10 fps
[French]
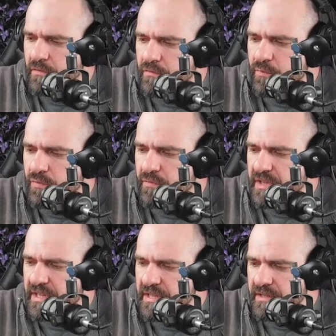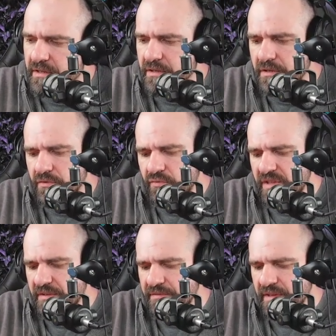Vous pouvez euh, tout
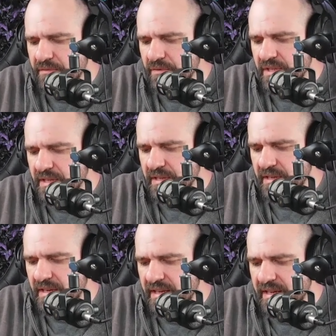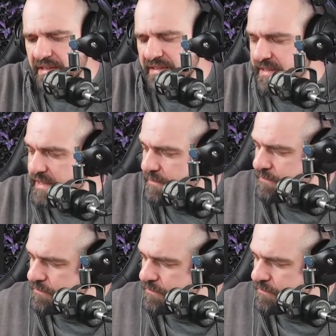à fait venir les rincer